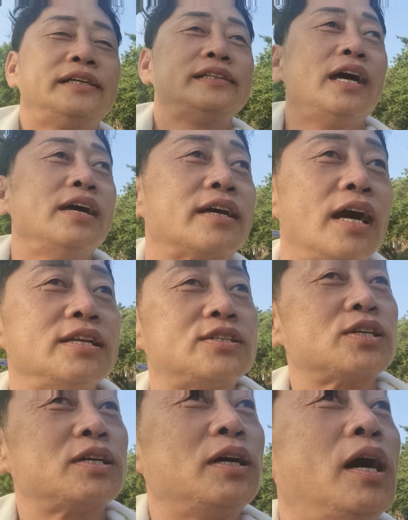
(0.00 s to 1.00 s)
자, 여기까지
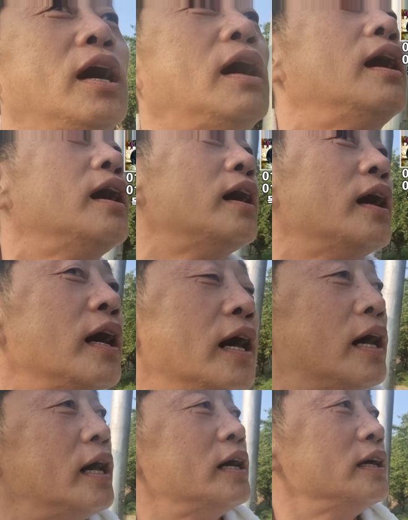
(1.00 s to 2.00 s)
지금
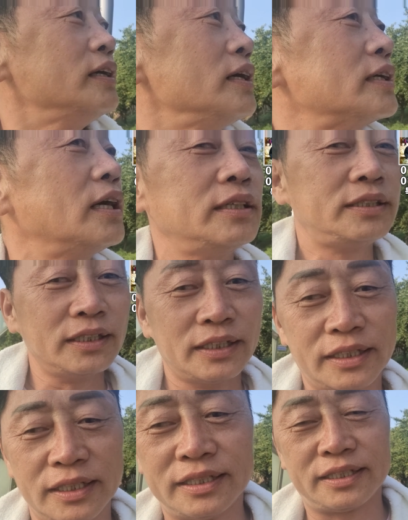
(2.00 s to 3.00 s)
여기 어디요?
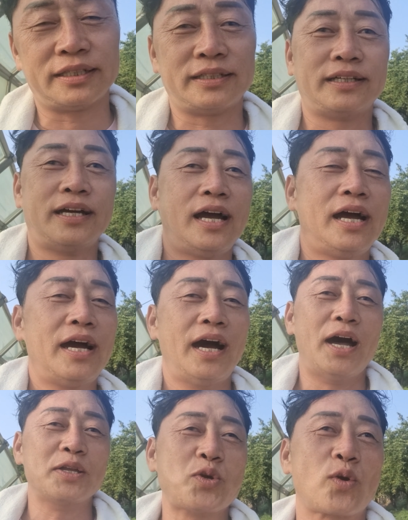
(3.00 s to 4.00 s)

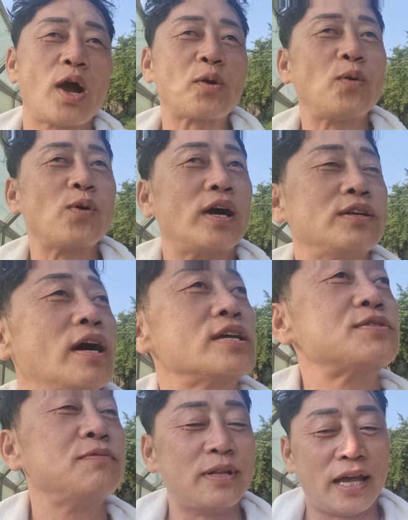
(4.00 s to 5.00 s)
아, 조각공원까지
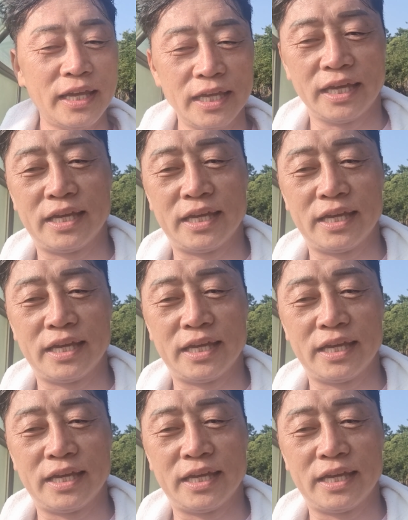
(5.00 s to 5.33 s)
왔습니다.